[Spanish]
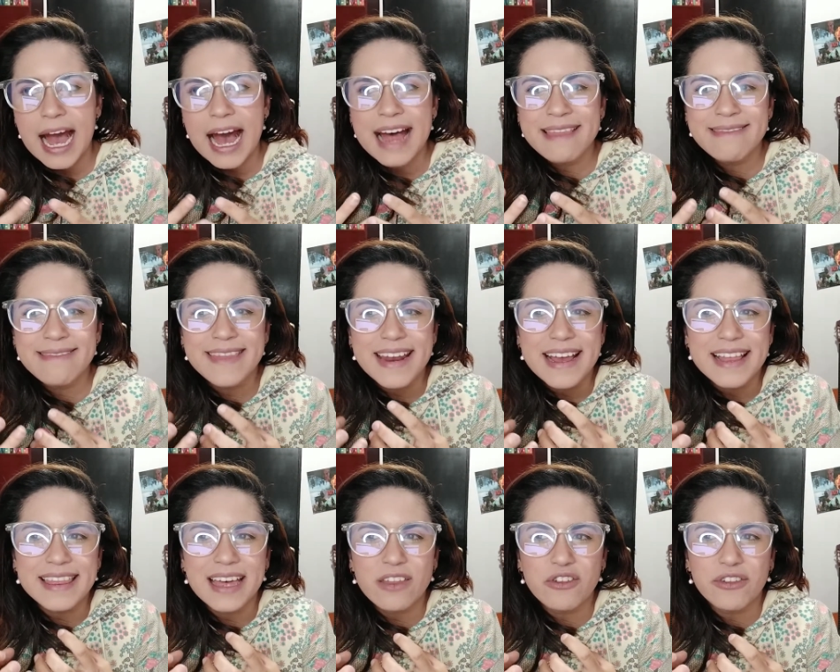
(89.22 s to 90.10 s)
han
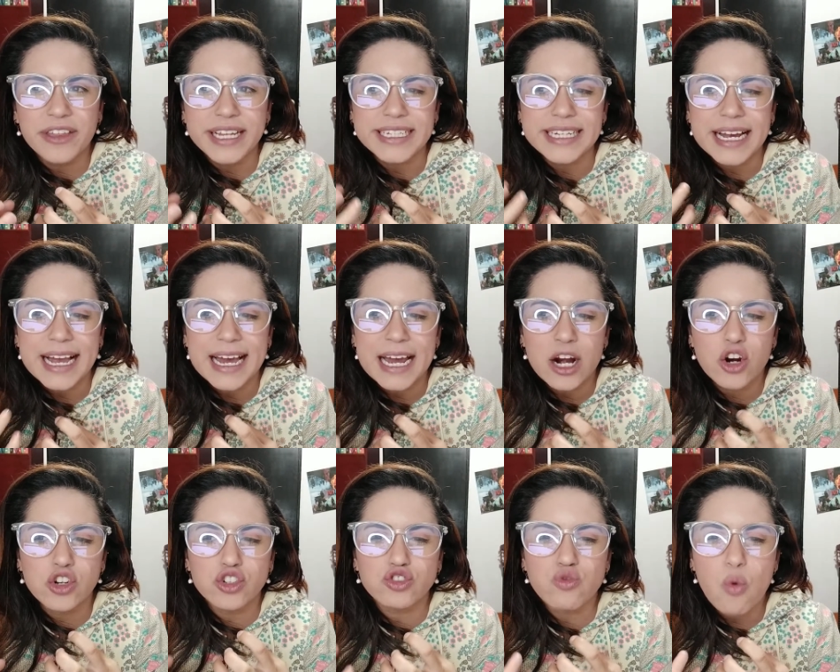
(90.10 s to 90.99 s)
tratado de sacar
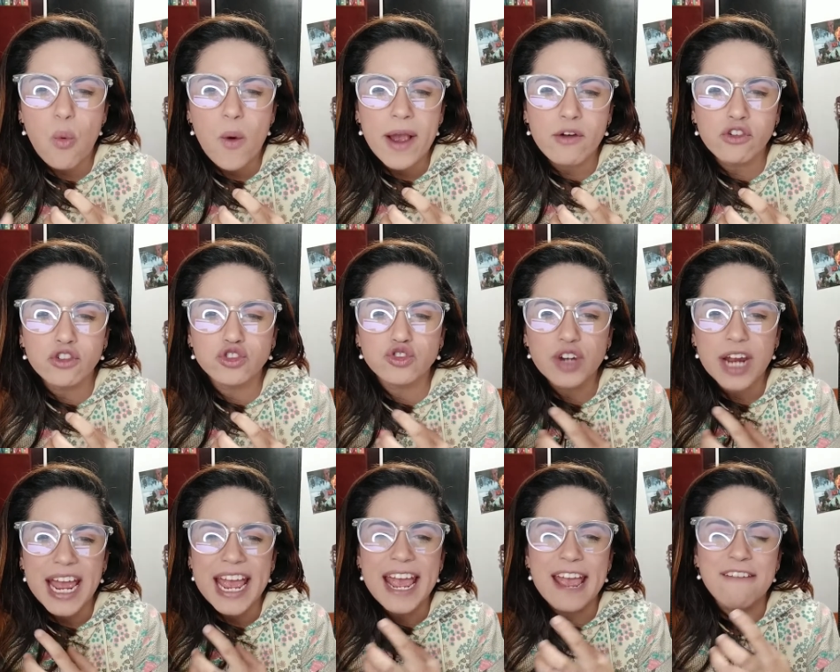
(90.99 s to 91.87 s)
los
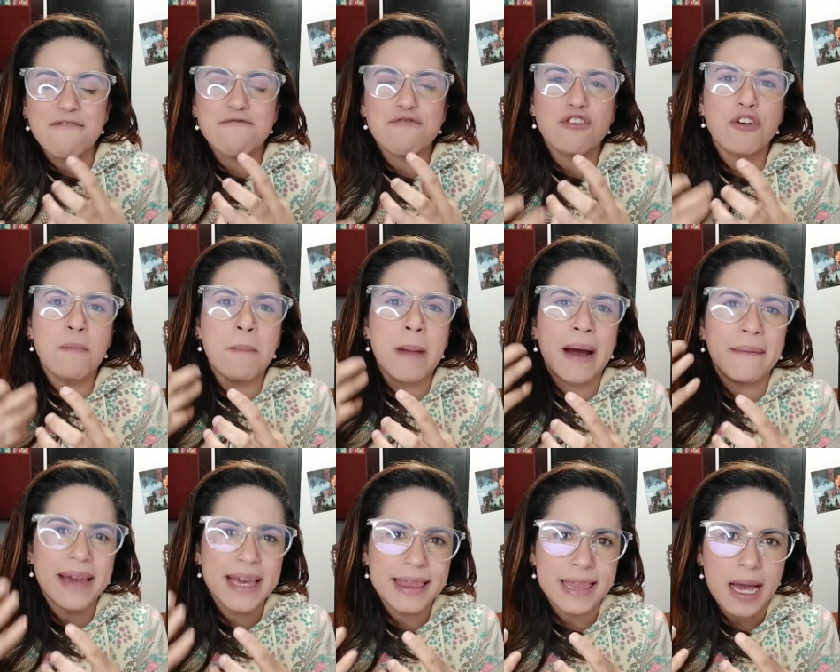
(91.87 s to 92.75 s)
juegos en
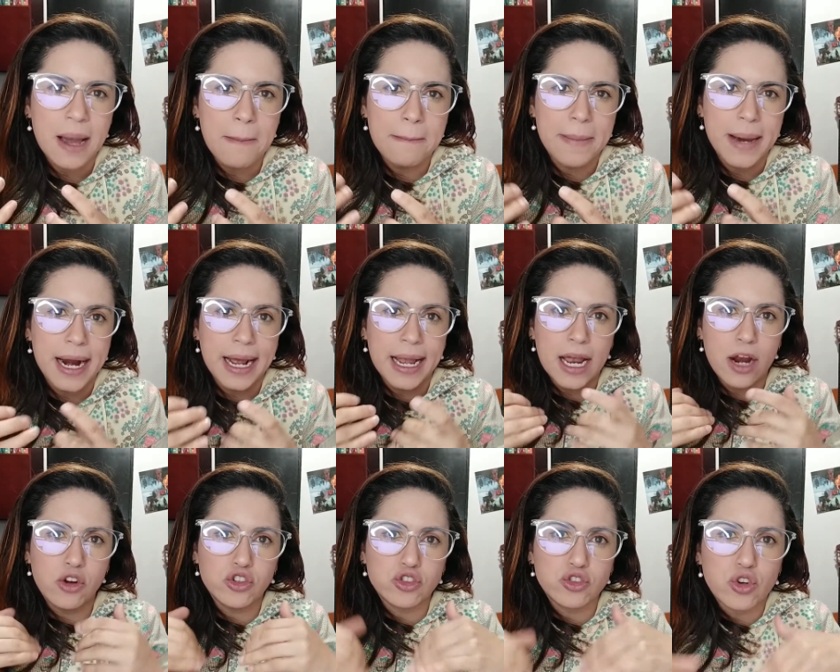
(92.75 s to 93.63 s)
forma beta para
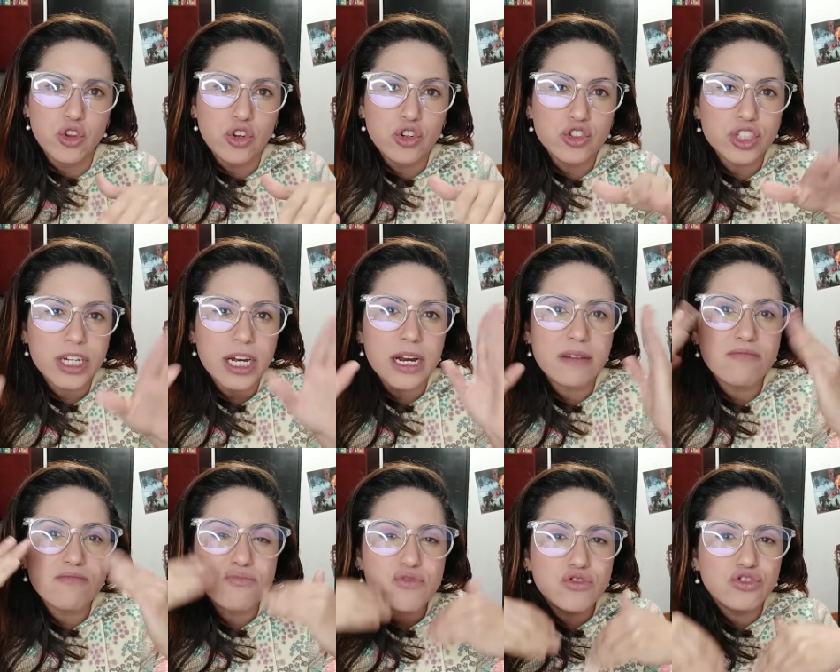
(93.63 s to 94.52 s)
que los conozcan
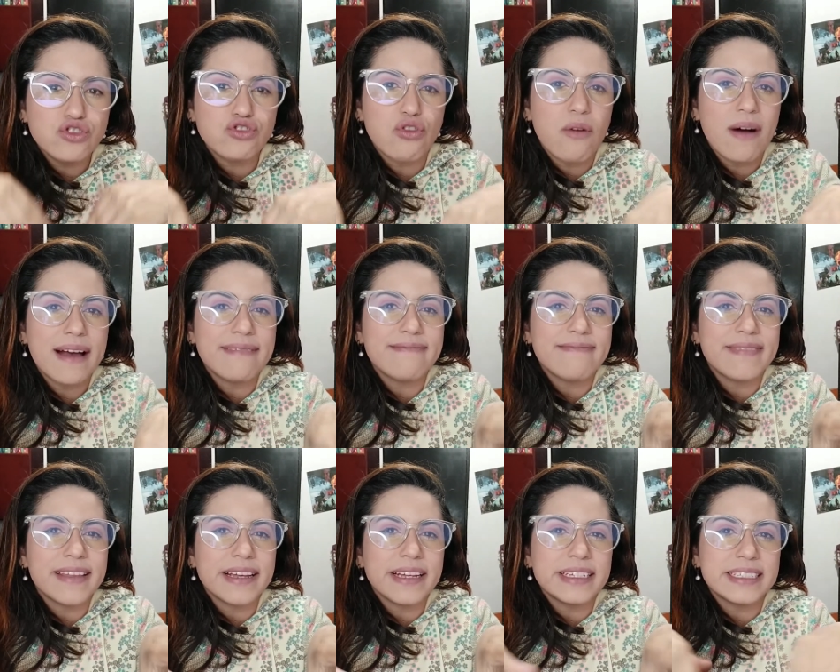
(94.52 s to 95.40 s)
mucho
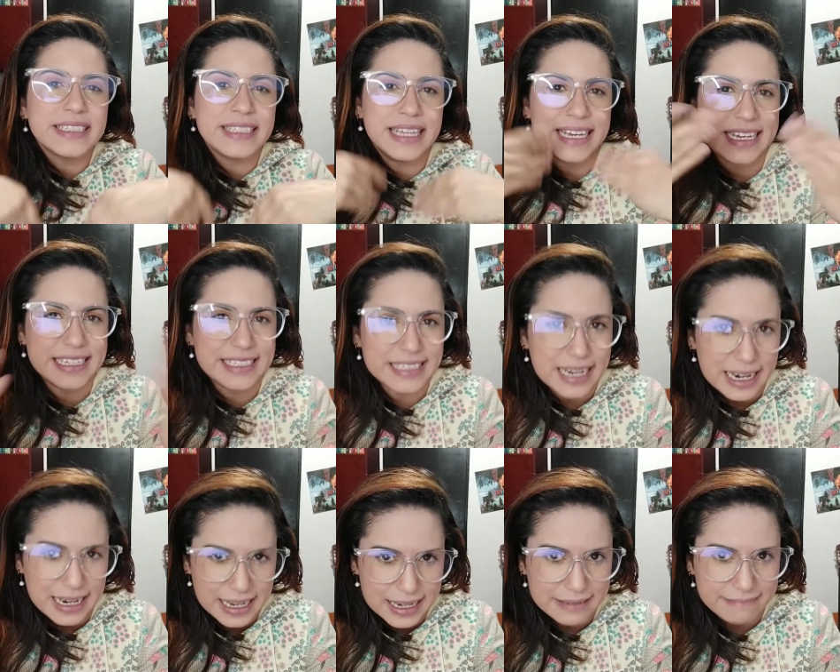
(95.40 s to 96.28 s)
antes de que
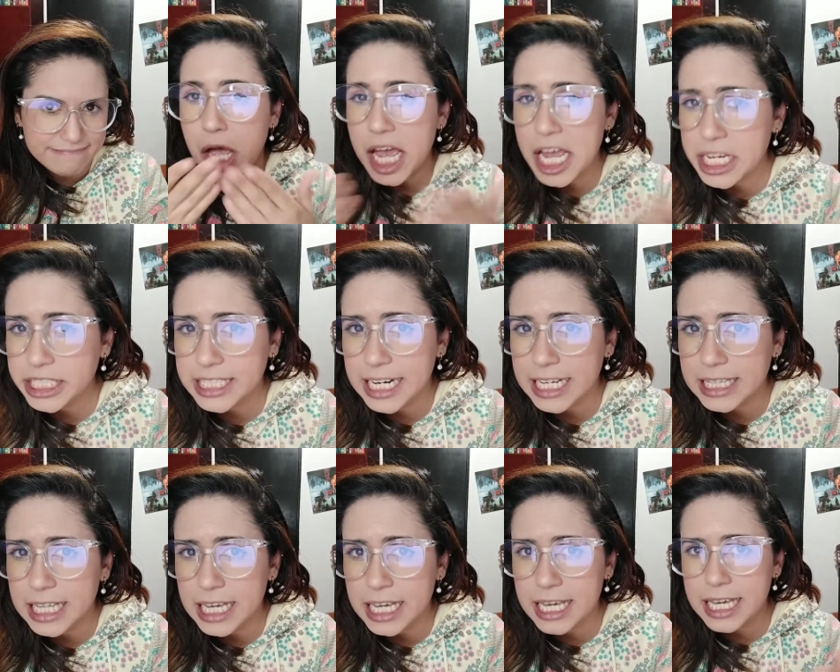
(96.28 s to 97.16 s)
salga.
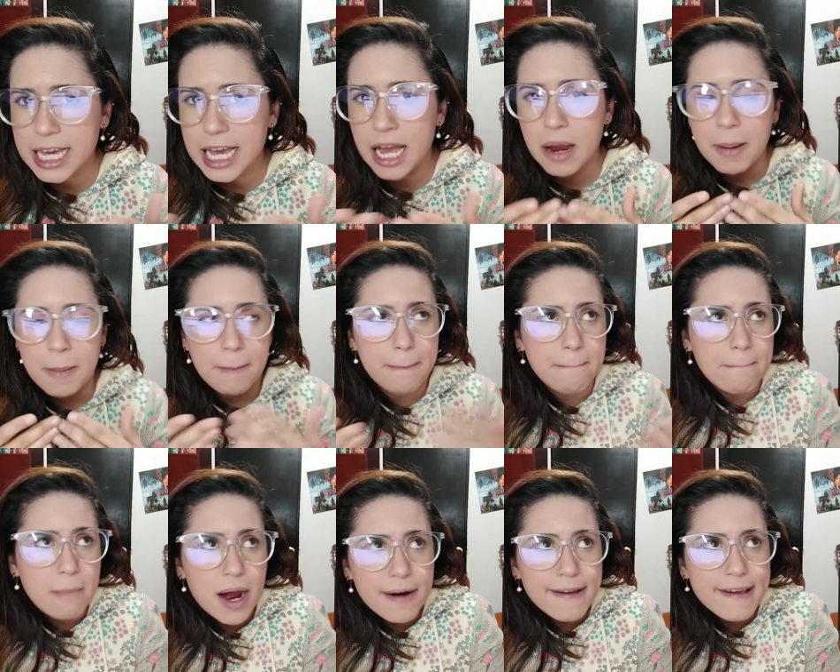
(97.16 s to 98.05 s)
Estrategia,
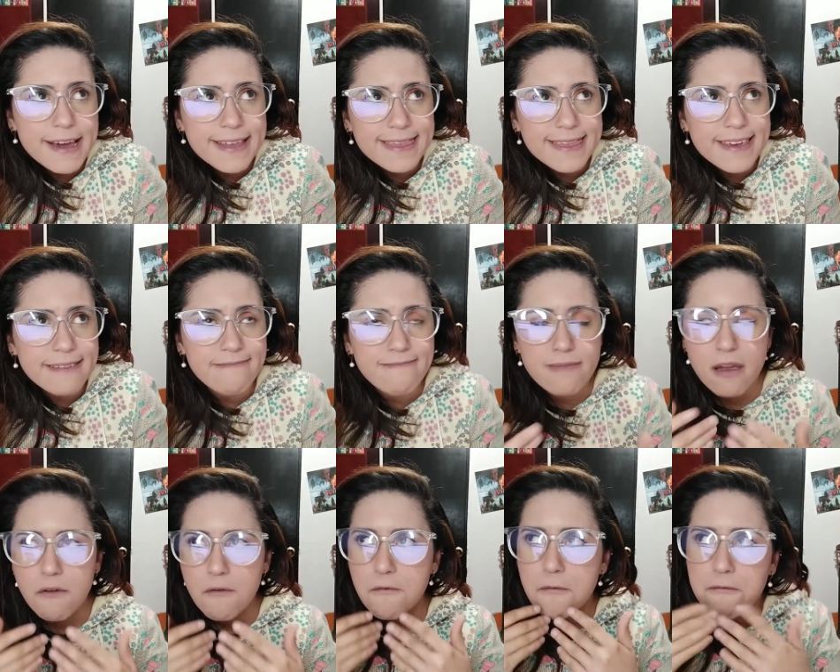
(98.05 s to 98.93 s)
marketing,
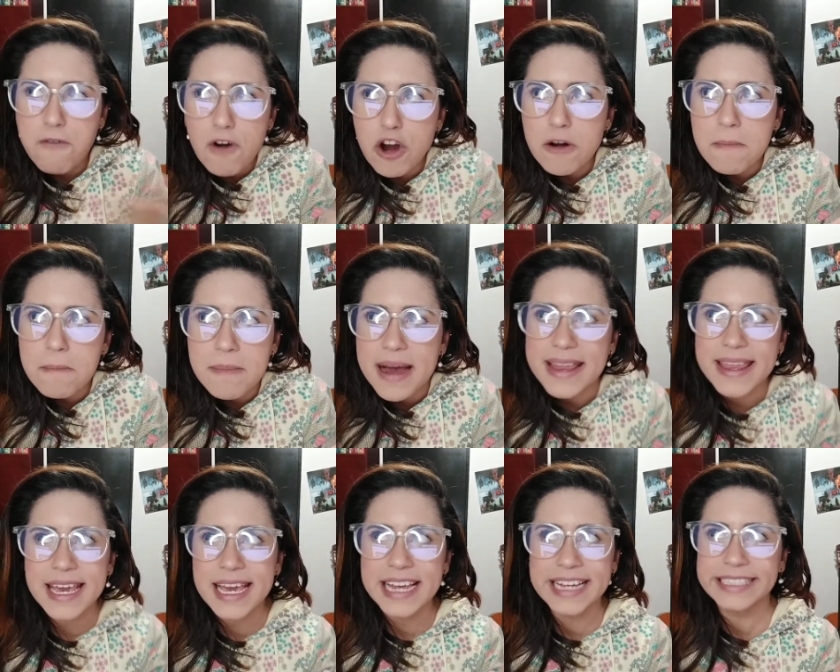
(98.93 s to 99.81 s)

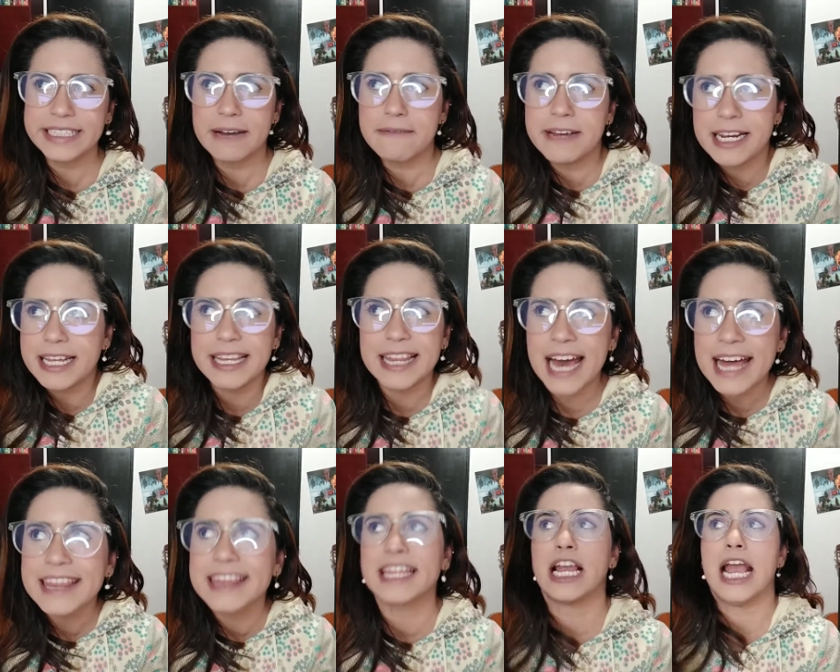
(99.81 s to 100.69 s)
forma de
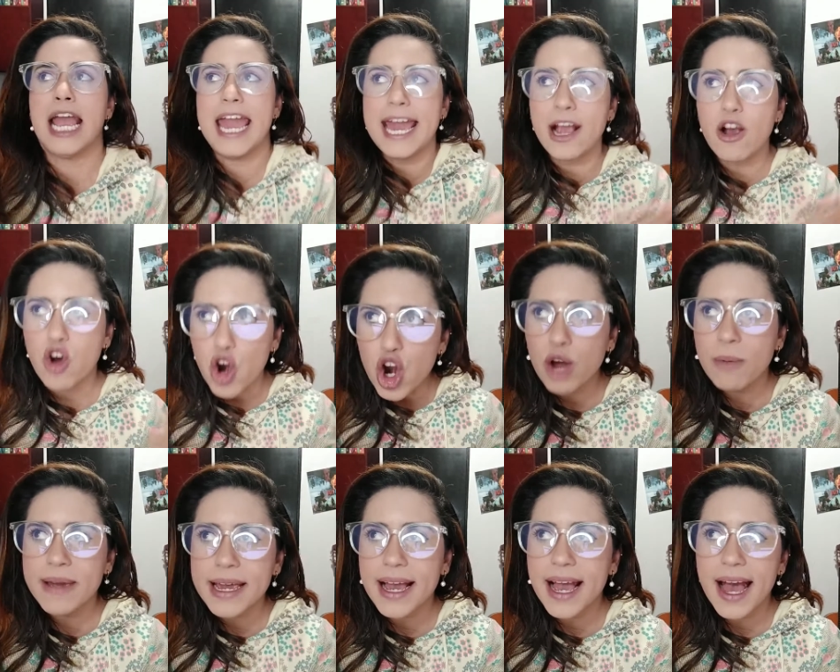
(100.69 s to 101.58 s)
estabilidad
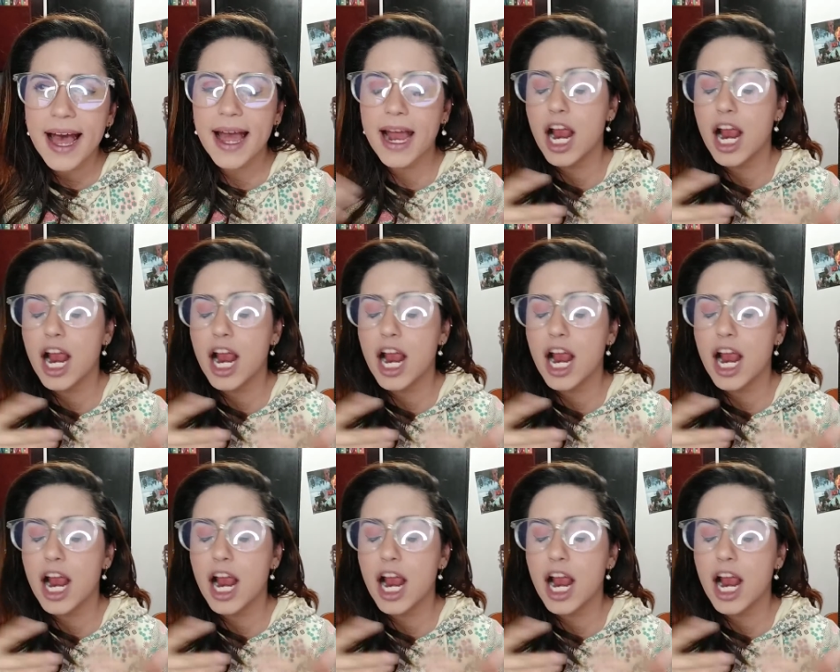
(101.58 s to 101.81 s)
económica?